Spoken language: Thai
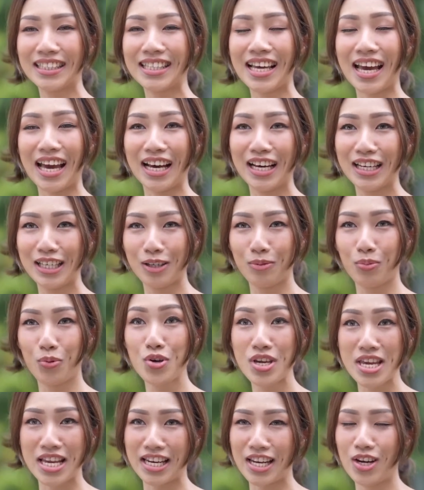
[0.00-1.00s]
แต่คือ
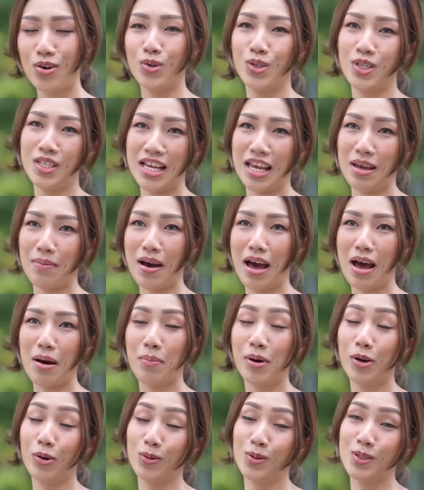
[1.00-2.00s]
ผู้หญิงที่โดนเซฟอะ
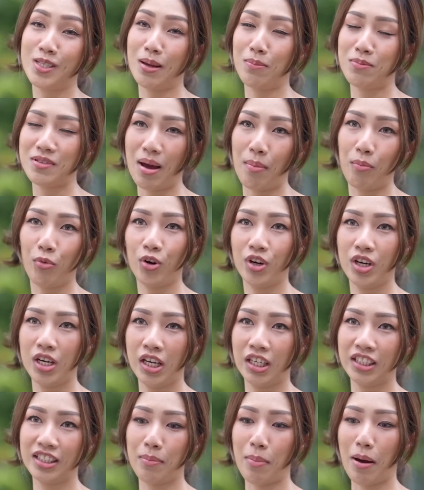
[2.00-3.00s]
มันโดนเซฟซ้ำคน
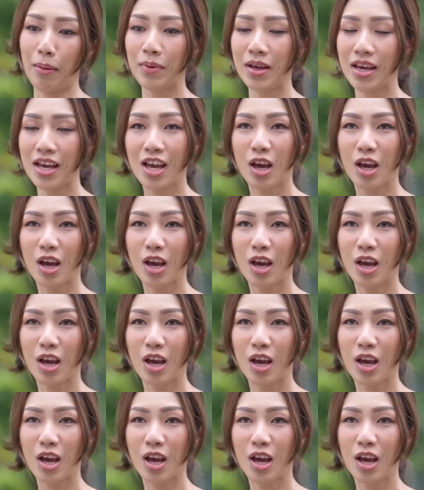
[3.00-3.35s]
นึงแต่แบบ